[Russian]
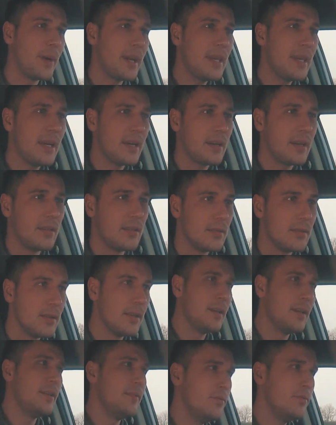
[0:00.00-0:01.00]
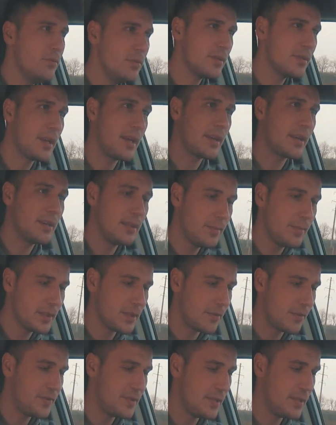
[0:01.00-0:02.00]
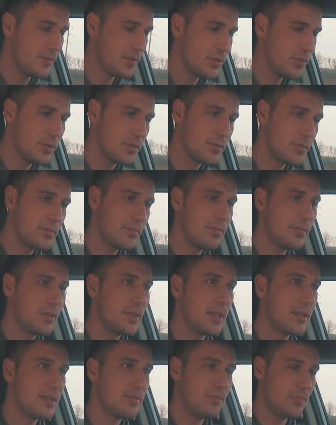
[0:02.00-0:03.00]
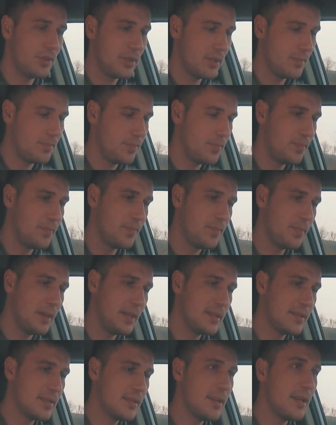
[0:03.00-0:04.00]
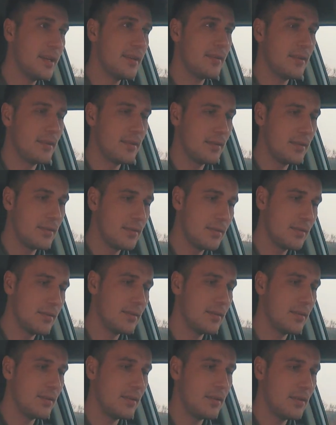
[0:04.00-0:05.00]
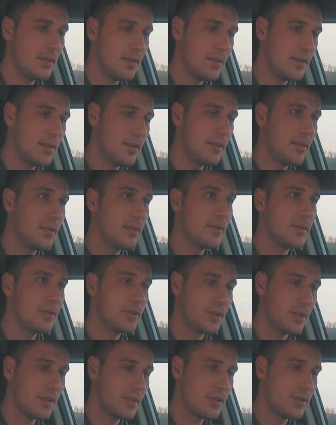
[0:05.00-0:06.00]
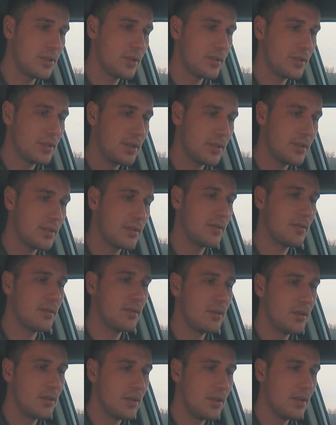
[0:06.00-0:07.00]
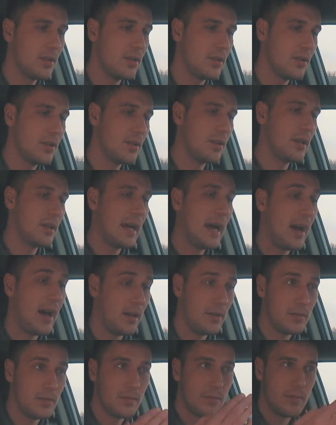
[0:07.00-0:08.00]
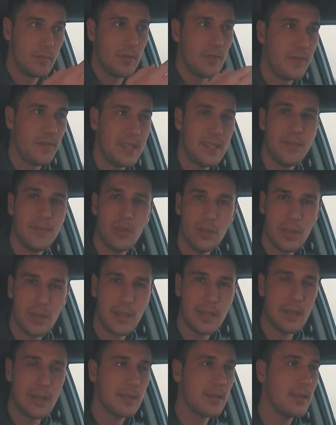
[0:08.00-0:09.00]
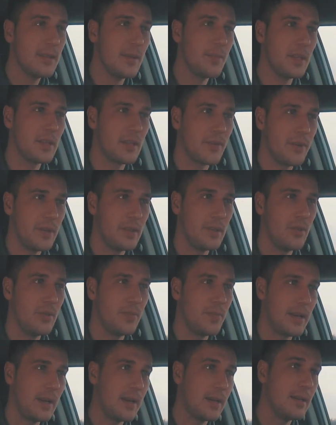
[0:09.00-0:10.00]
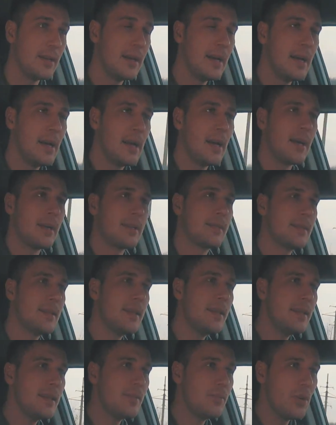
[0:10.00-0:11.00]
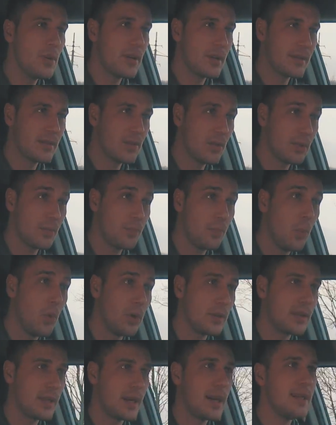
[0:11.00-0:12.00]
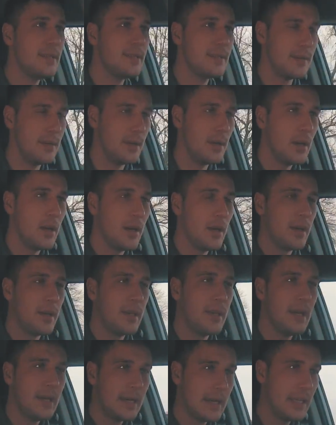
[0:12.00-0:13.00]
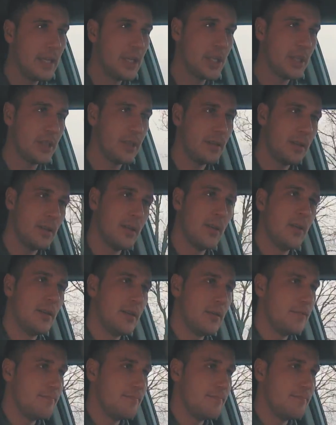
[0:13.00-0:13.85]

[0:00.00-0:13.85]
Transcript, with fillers: проехал, ну не знаю, километров 700, сейчас можно полистать, э, сейчас, сейчас, сейчас, а, 813 километров я на нем проехал. Средний мой расход по трассе, я, конечно,